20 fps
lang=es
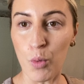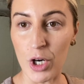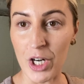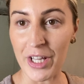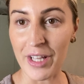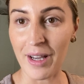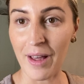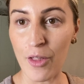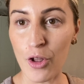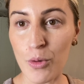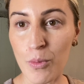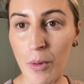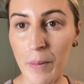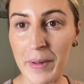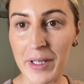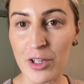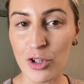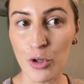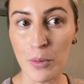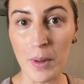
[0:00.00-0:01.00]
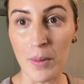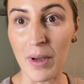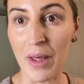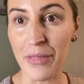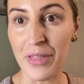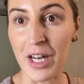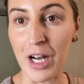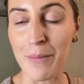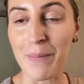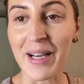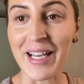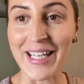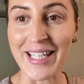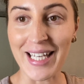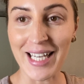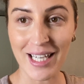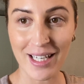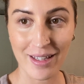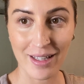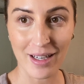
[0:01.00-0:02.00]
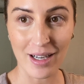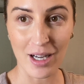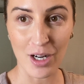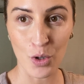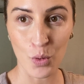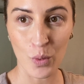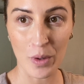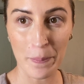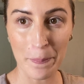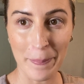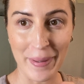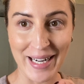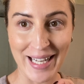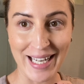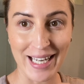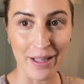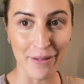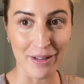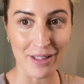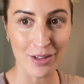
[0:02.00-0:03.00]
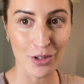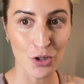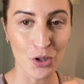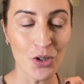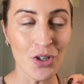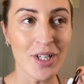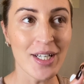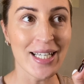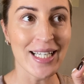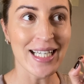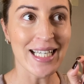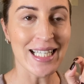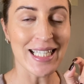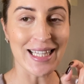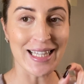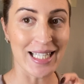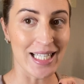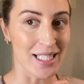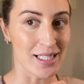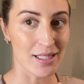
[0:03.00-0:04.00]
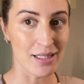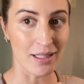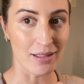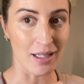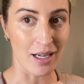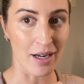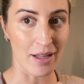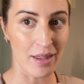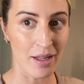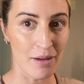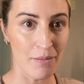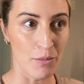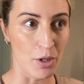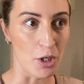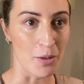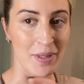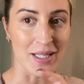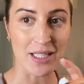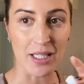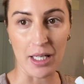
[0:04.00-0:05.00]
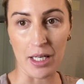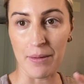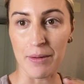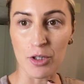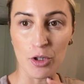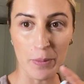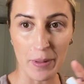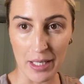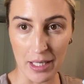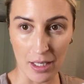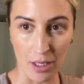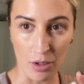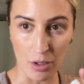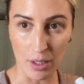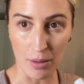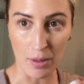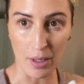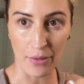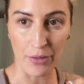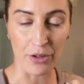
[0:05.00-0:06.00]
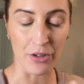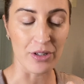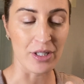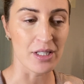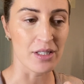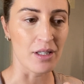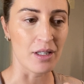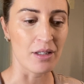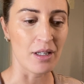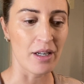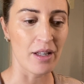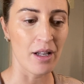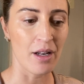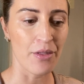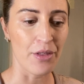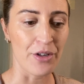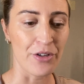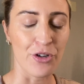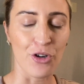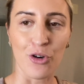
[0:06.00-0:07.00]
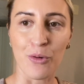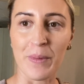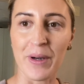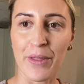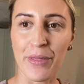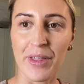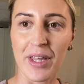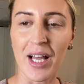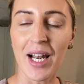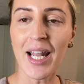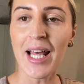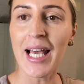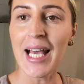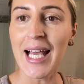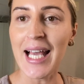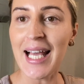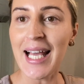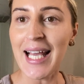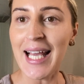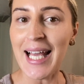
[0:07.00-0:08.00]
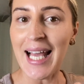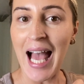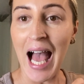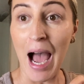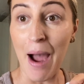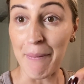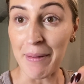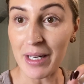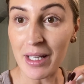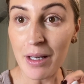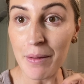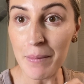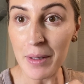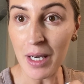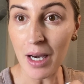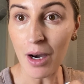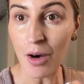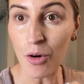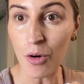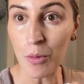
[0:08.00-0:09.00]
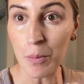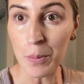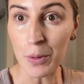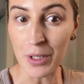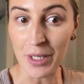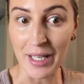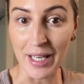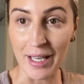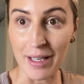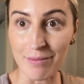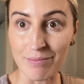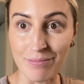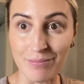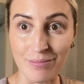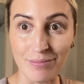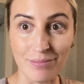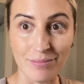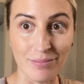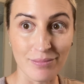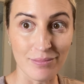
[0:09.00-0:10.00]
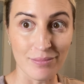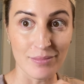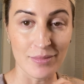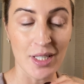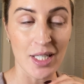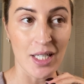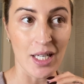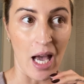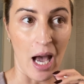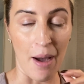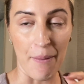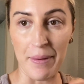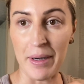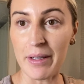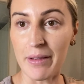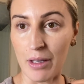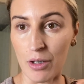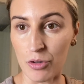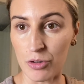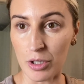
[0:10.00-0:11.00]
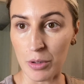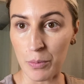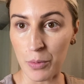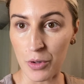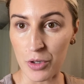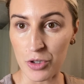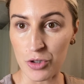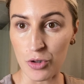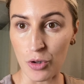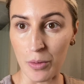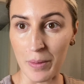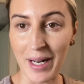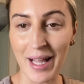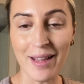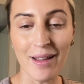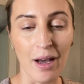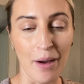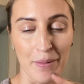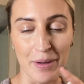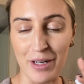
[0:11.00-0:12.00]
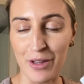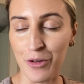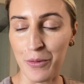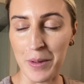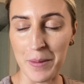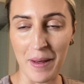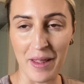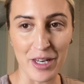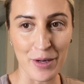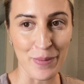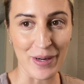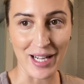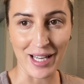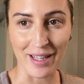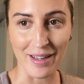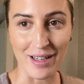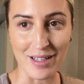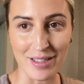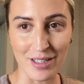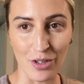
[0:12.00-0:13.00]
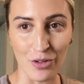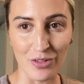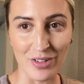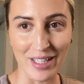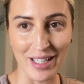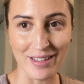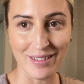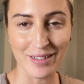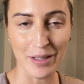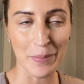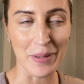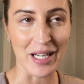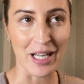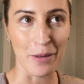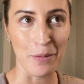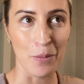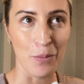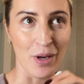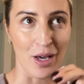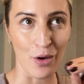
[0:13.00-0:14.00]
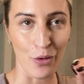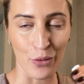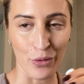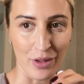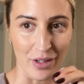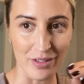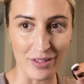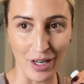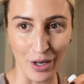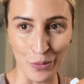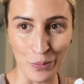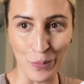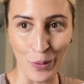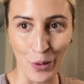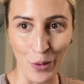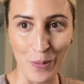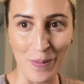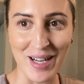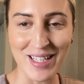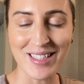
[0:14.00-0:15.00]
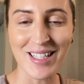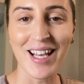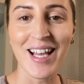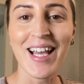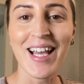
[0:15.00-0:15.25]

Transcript: llegado el momento, me voy a hacer el maquillaje de Halloween para el evento de esta tarde, bueno, más que el evento para la colaboración de esta tarde del centro comercial. A ver qué me hago, porque, mm, a ver, tengo tiempo de sobra, ha venido mi madre para quedarse con Dante, para que me pueda concentrar un poco más